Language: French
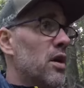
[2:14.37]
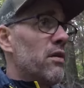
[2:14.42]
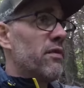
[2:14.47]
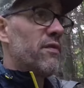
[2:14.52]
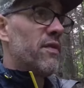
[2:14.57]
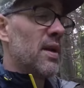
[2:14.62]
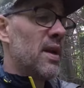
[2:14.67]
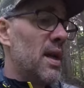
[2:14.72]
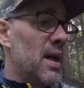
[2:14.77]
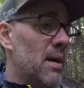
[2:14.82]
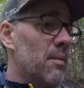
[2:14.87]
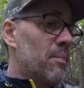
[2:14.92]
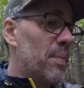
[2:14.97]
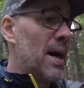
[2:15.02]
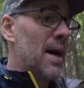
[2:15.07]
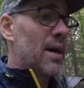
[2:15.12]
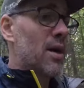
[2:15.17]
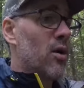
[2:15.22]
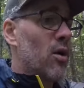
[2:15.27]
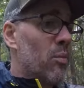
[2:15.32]
finir
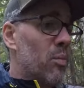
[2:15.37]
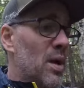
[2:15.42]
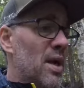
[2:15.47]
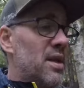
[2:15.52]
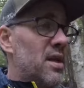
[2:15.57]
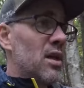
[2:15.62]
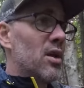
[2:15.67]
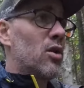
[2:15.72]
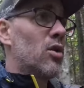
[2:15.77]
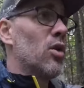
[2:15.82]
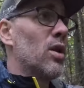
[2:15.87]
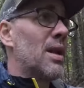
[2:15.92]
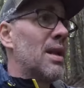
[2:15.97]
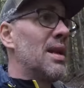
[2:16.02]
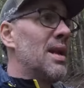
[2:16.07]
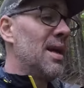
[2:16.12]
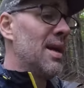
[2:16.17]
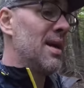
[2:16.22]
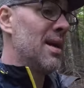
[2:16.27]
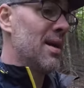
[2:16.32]
par compléter tous
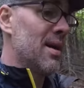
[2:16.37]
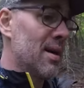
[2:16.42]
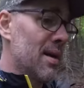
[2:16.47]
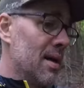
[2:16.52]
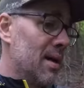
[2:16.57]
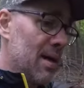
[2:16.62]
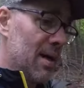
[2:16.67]
les, euh,